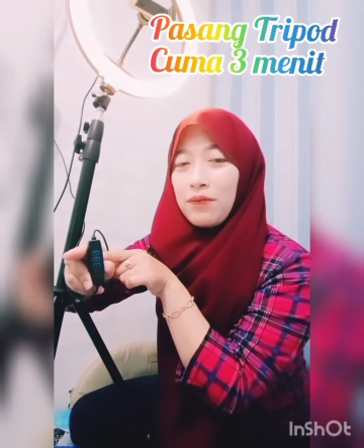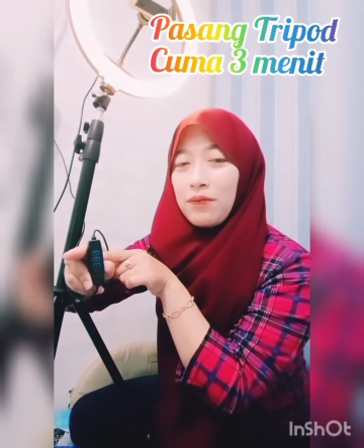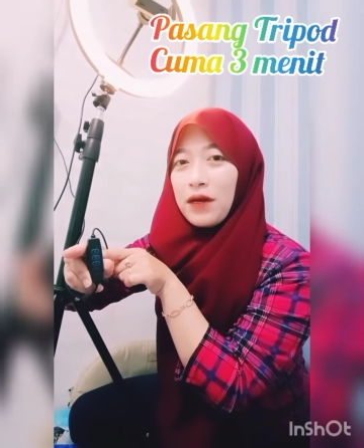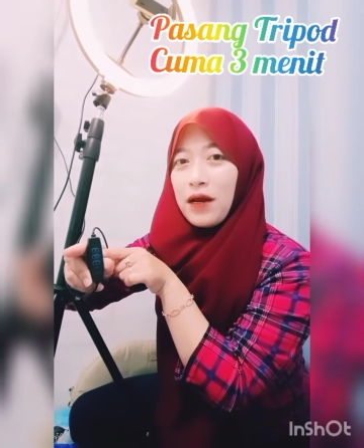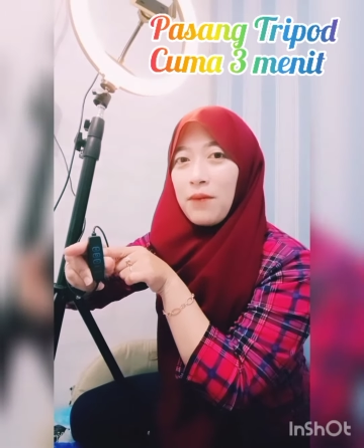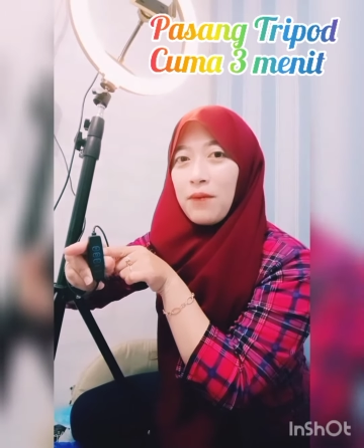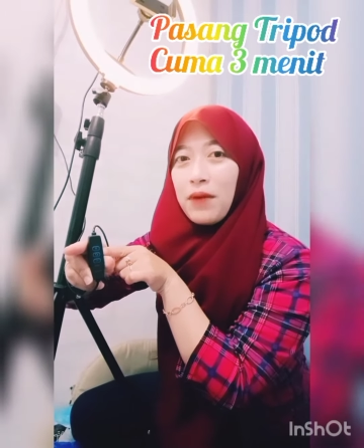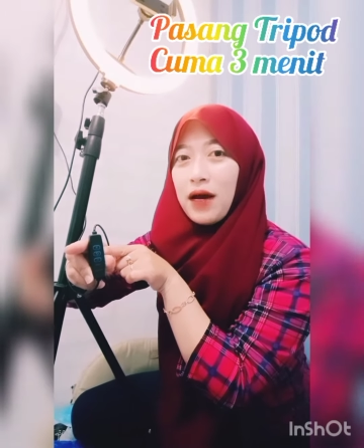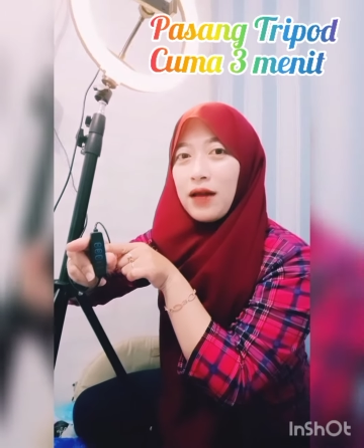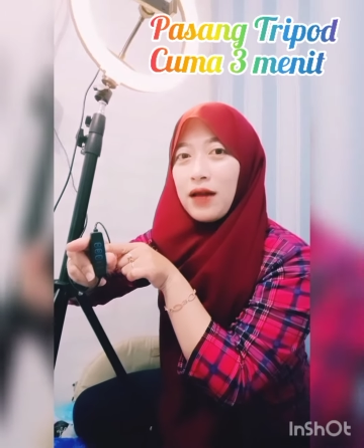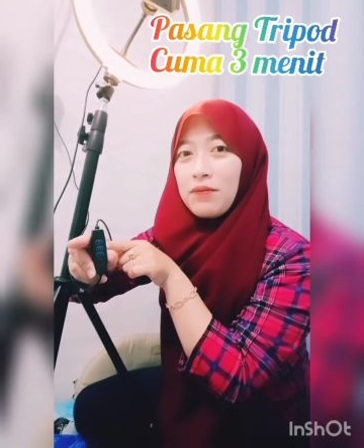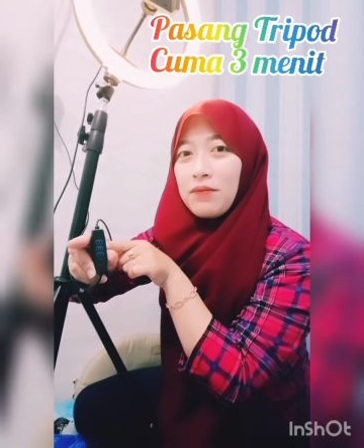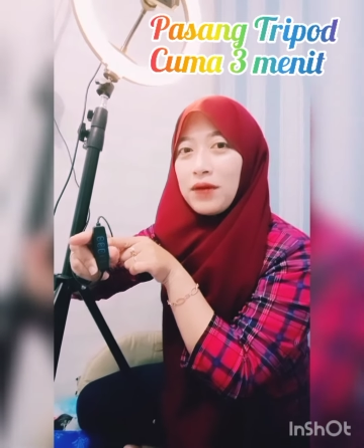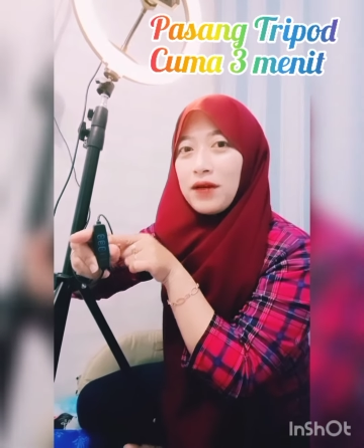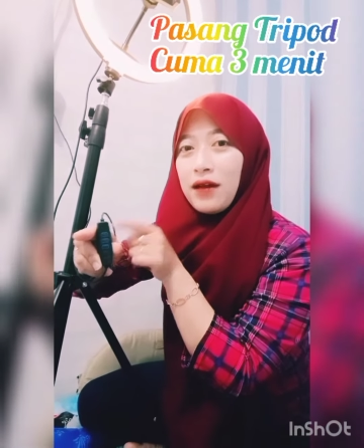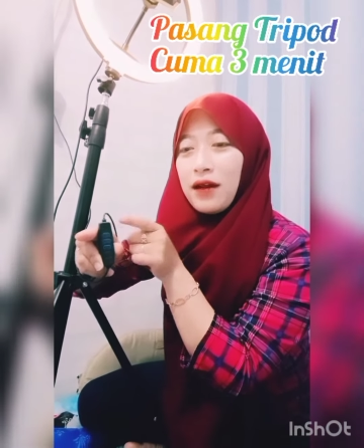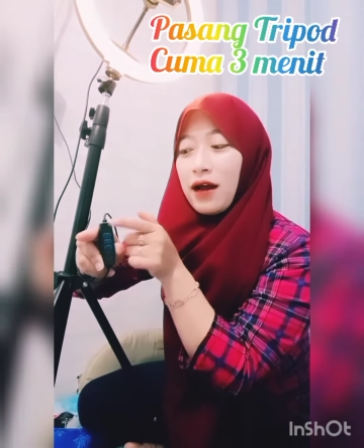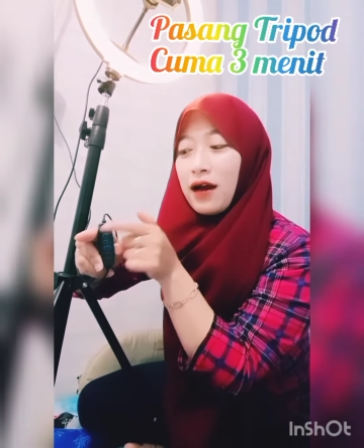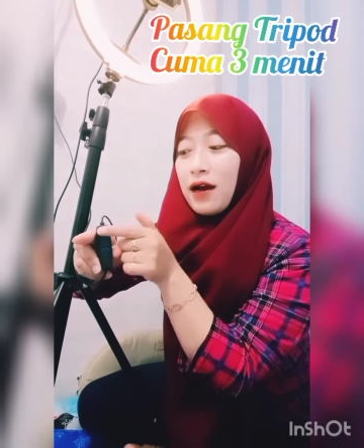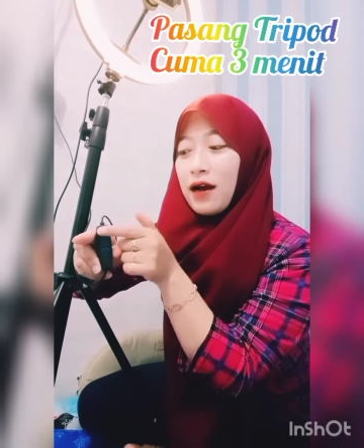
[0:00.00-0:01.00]
penambahan
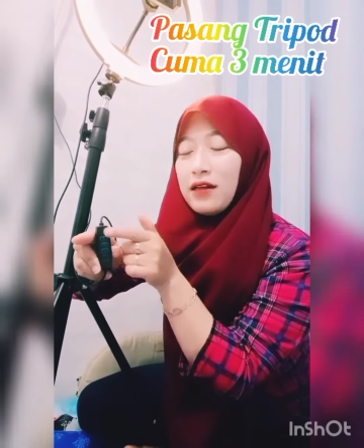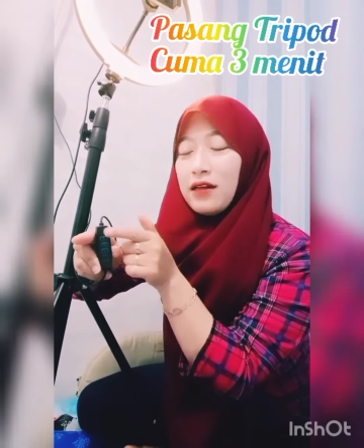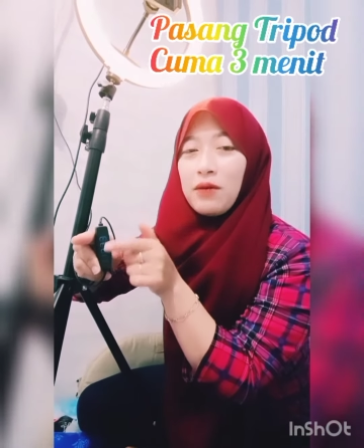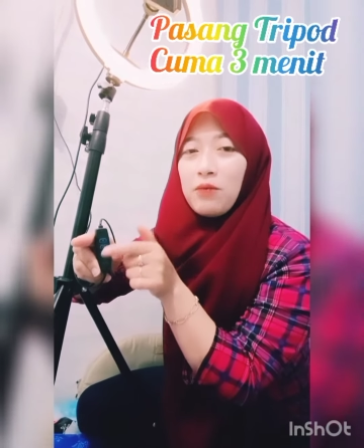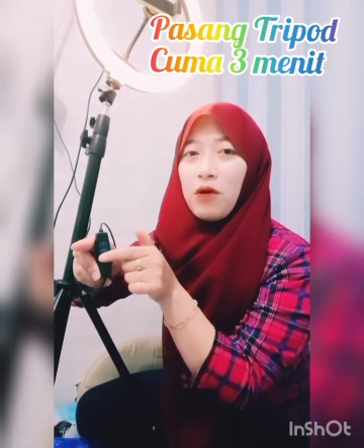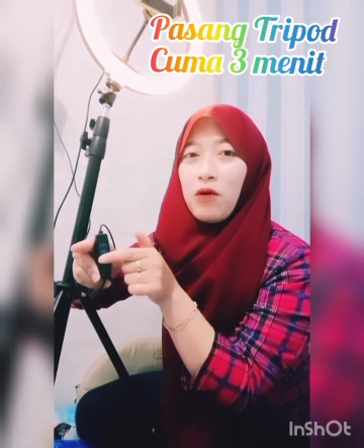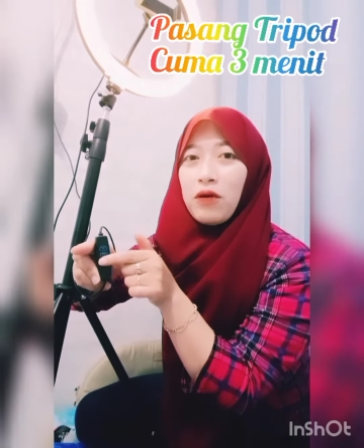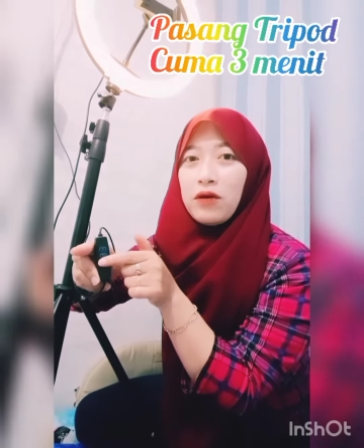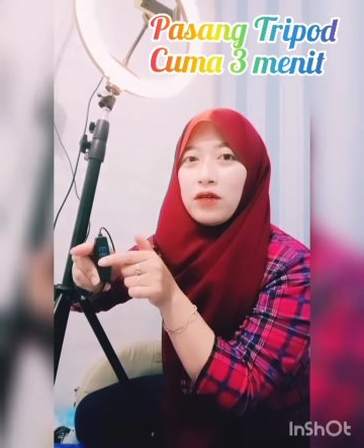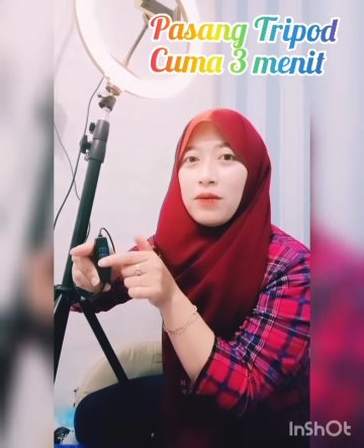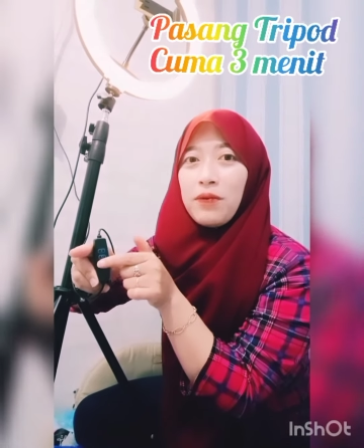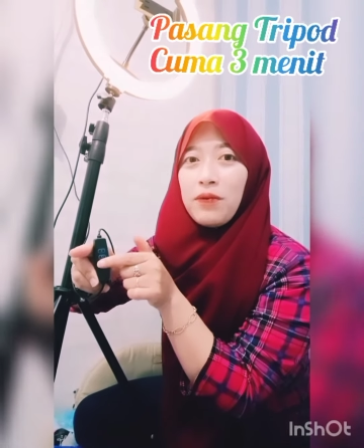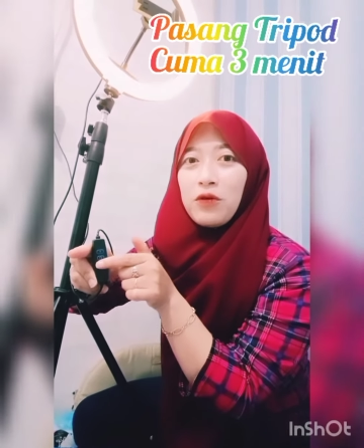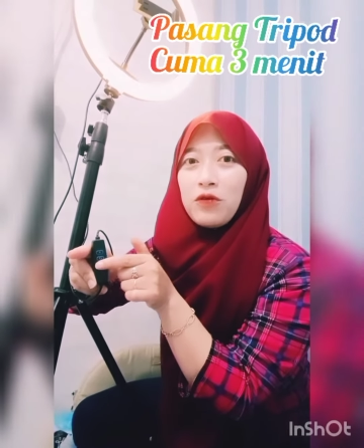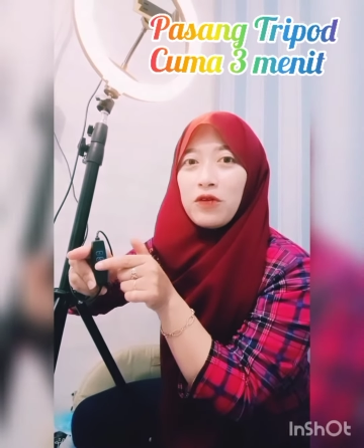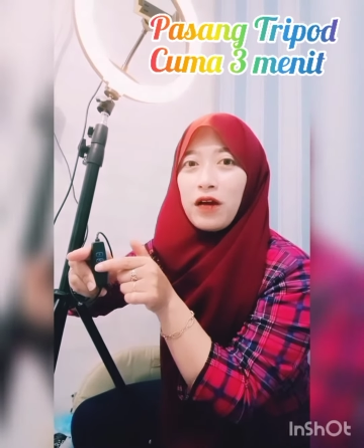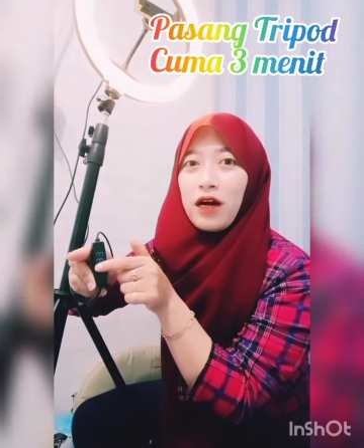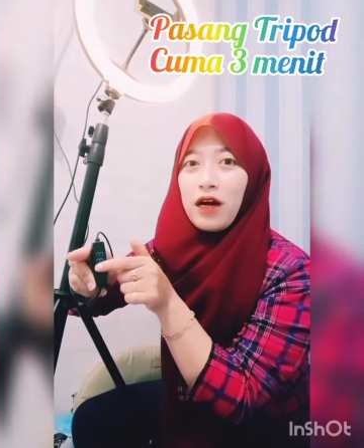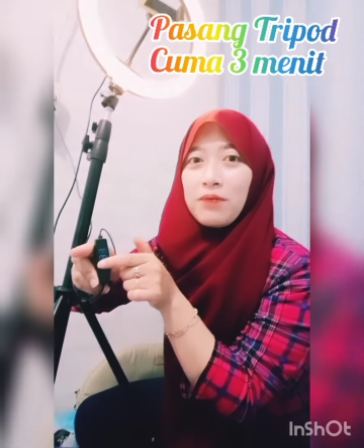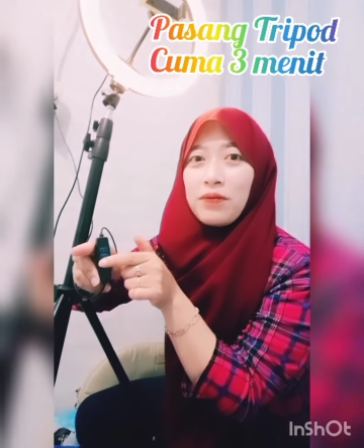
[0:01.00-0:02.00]
penerangan yang bawahnya
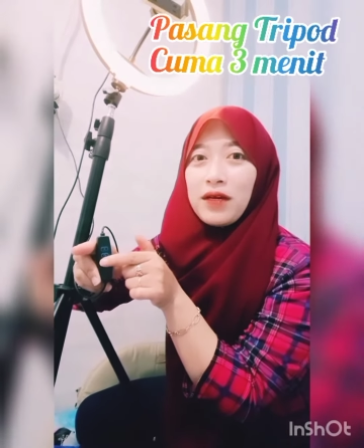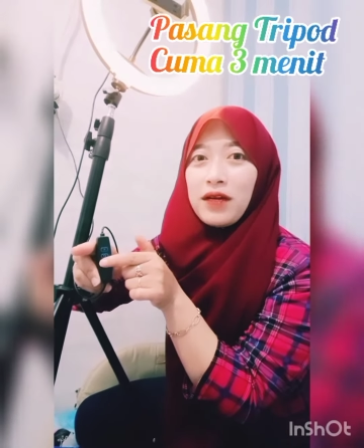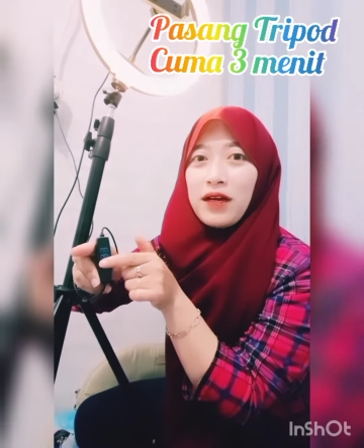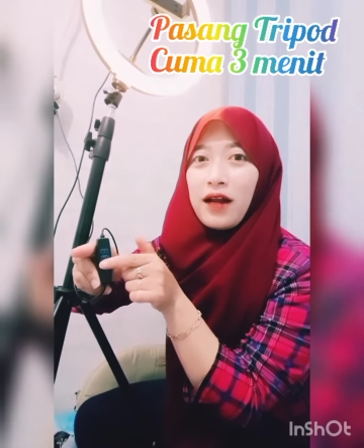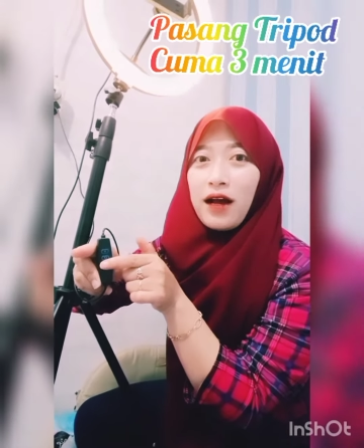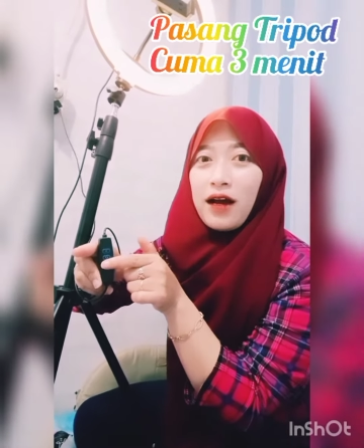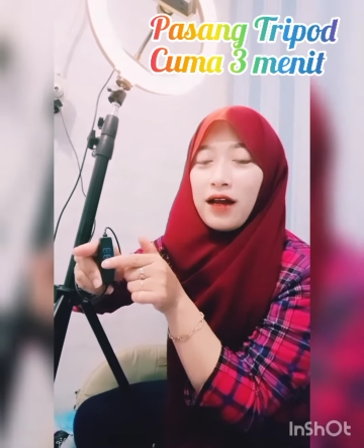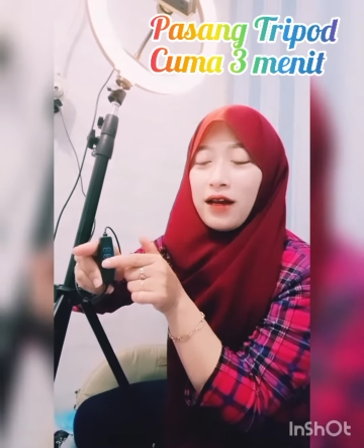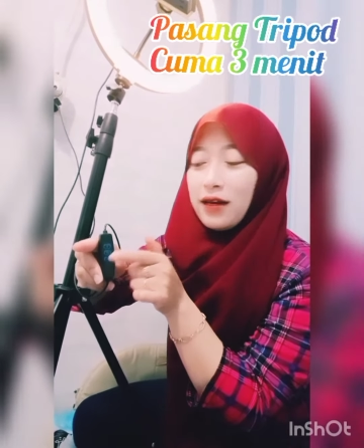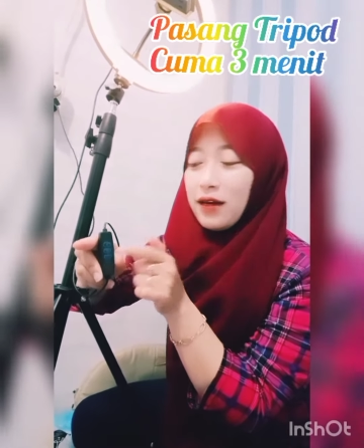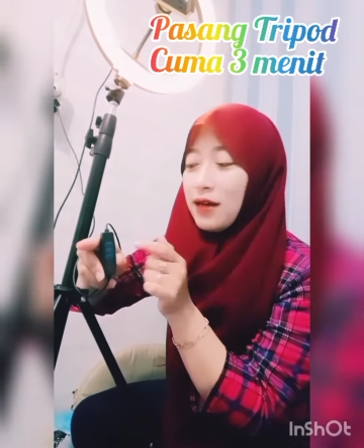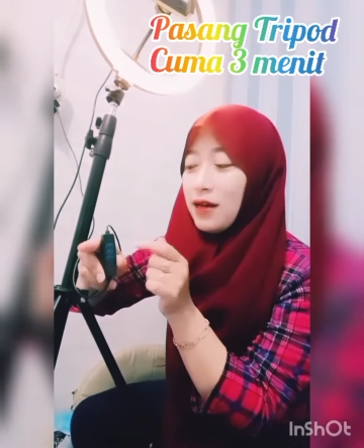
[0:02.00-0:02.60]
pengurangan penerangan